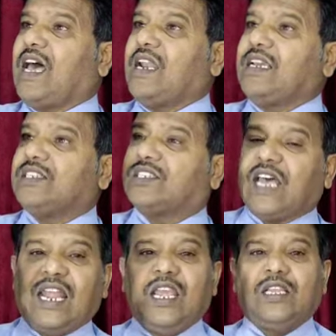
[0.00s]
संसार के
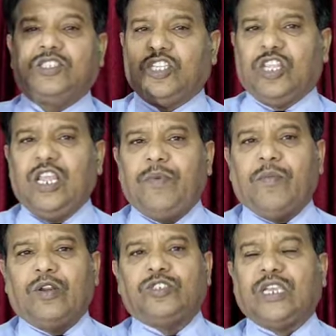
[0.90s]
सारे जितने भी
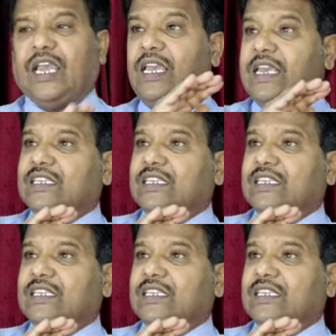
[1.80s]
मनुष्य हैं